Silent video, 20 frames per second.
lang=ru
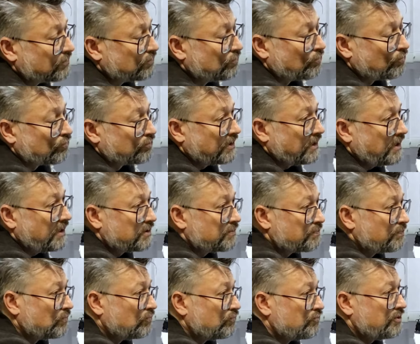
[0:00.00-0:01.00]

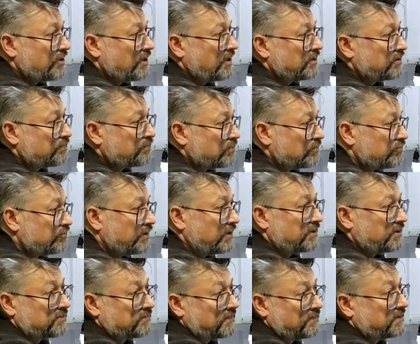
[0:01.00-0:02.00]
отгружаешь, получаешь,
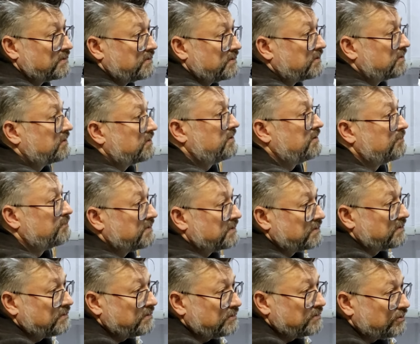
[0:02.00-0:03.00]
получаешь своих тех же
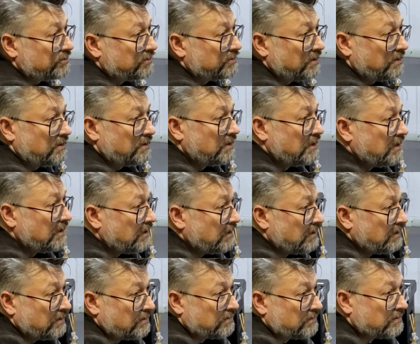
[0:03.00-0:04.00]
70 тысяч. Да?
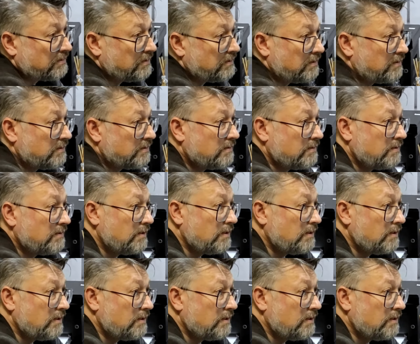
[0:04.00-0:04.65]
Ну, да.